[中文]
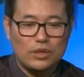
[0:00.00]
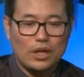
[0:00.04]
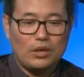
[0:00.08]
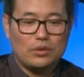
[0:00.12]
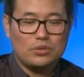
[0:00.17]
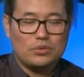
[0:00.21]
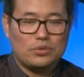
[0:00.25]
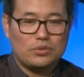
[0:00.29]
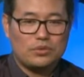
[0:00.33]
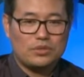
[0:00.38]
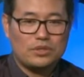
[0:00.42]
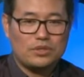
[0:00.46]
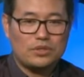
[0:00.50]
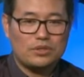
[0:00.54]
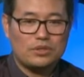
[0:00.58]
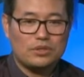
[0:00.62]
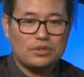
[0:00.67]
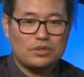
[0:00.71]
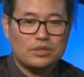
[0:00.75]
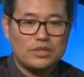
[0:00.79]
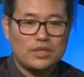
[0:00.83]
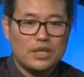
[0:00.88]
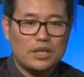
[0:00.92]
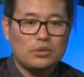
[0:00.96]
蹈总
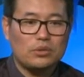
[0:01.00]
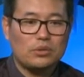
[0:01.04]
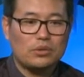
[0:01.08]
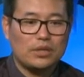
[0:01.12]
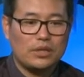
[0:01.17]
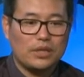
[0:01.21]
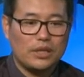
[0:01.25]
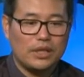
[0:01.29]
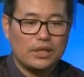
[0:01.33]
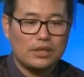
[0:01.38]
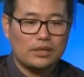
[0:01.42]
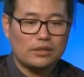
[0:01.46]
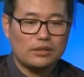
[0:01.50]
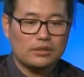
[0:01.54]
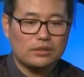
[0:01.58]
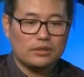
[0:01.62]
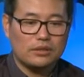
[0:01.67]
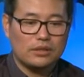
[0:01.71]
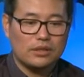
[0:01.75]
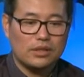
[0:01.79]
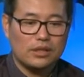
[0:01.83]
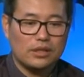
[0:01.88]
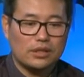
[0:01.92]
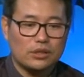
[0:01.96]
是相对而言
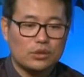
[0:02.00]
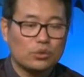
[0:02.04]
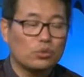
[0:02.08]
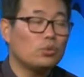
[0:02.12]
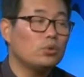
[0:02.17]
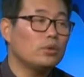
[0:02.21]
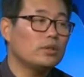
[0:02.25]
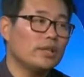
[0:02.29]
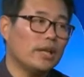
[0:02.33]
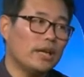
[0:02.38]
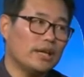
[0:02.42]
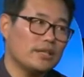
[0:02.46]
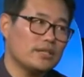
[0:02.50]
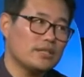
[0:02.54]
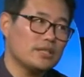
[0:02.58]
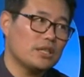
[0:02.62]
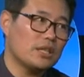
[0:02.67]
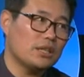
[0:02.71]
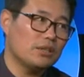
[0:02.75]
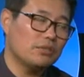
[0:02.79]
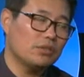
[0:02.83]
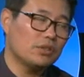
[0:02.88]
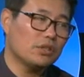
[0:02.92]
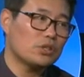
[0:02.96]
呃更困难一些，
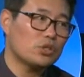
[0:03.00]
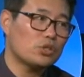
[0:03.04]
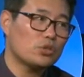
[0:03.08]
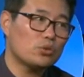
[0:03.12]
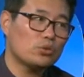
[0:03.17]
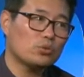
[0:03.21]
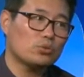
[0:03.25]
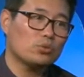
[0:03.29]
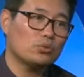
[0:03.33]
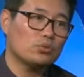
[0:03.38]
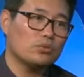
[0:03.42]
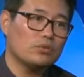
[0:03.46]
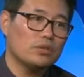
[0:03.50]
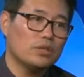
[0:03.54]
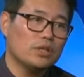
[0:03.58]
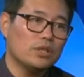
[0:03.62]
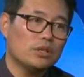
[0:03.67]
因为它受众